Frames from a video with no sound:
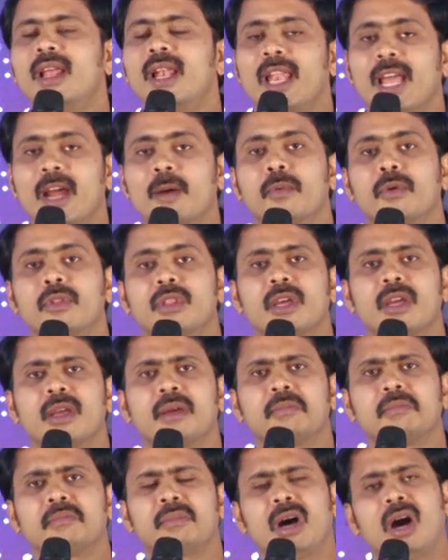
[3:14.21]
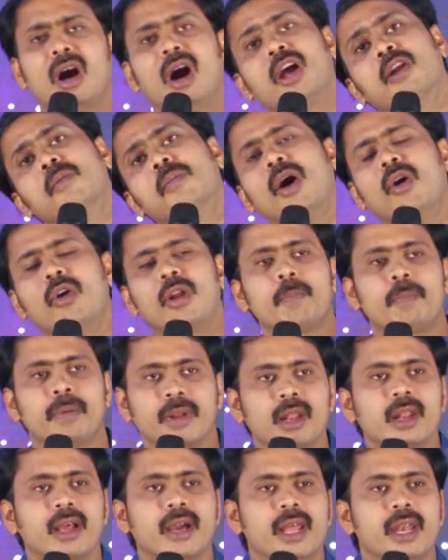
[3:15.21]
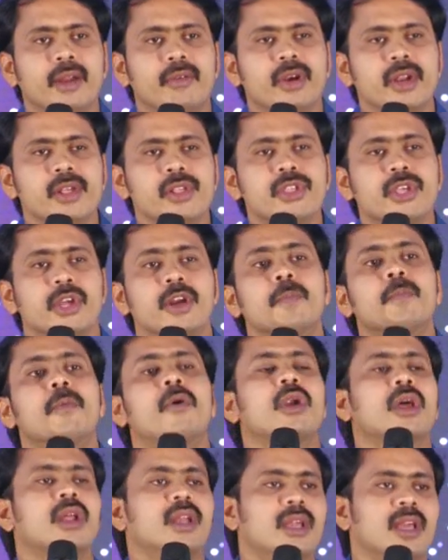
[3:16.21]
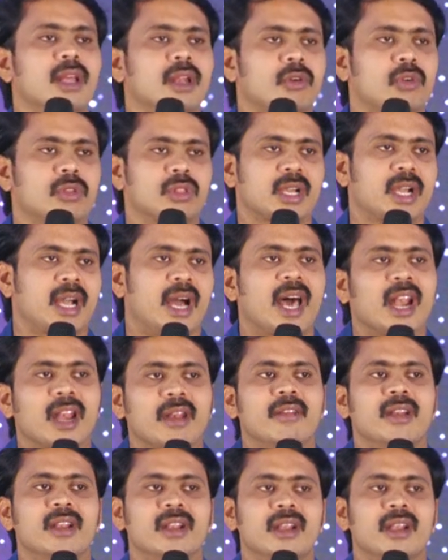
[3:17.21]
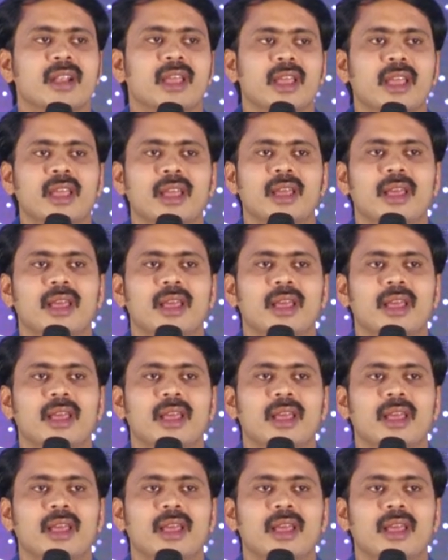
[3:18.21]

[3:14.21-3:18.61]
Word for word: లేకపోతే మహానుభావుల పిల్లలు కానివ్వండి చెడిపోవడానికి గల కొంత కారణం ఏంటంటే